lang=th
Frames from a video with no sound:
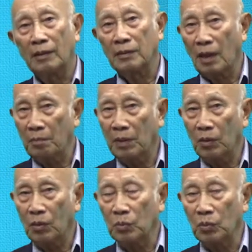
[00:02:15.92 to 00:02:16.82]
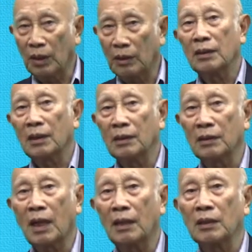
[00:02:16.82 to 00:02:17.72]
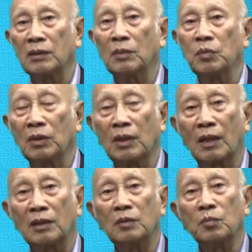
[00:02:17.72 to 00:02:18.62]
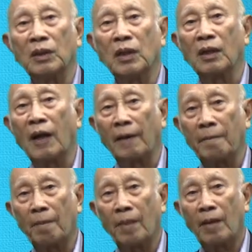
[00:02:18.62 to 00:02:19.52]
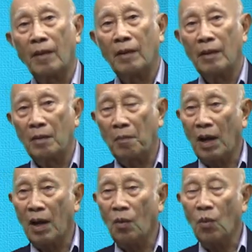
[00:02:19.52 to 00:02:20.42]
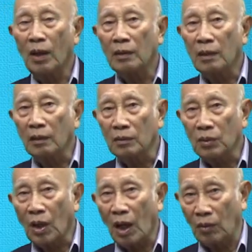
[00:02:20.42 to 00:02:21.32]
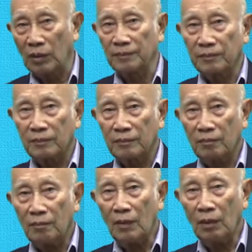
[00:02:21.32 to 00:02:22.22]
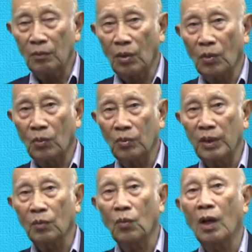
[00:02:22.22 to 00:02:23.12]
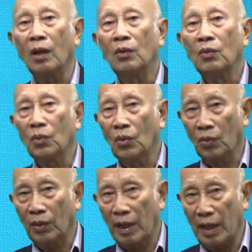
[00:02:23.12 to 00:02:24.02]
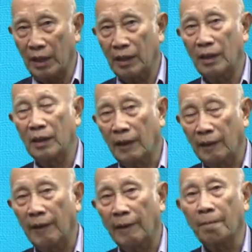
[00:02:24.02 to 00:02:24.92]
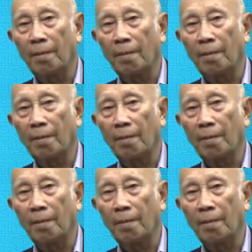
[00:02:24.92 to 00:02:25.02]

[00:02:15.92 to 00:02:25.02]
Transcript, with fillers: ทำให้คนผู้นั้นเกิดการอักเสบต่างๆขึ้นไปในกายภาวะดังกล่าวเราเรียกว่าโรคเอดส์นั่นเอง